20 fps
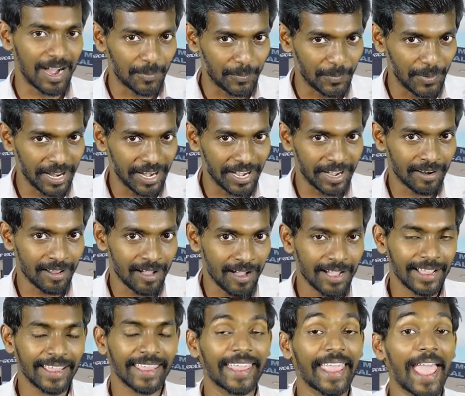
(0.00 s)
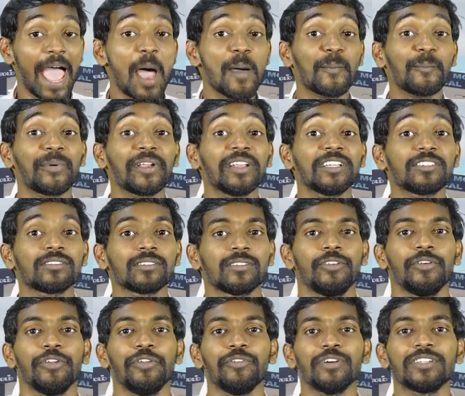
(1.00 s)
அப்படின்னா கேம்பிரிட்ஜ்
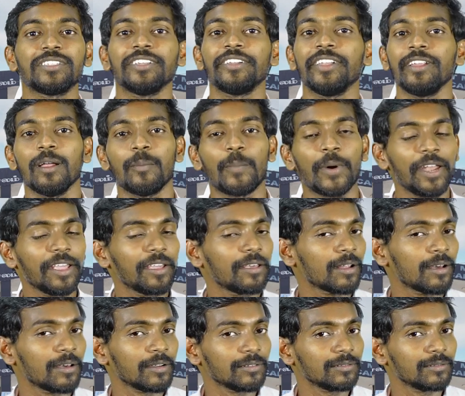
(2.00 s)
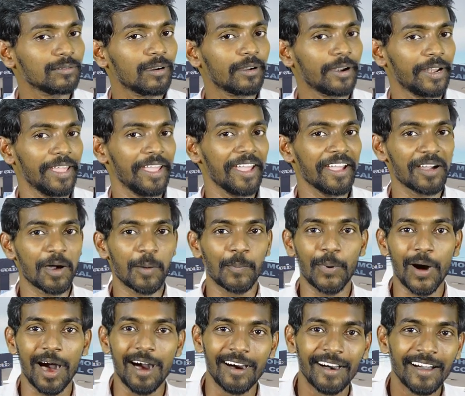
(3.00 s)
யூனிவர்சிட்டியில் படிக்கிறாரு
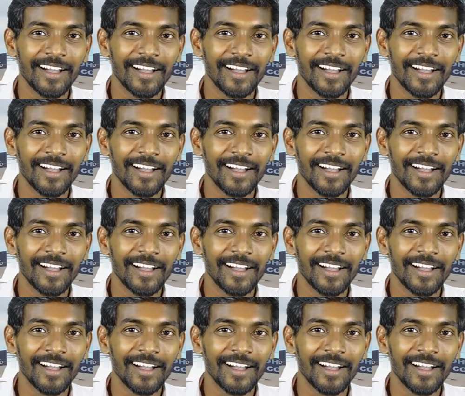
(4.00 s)
அடேங்கப்பா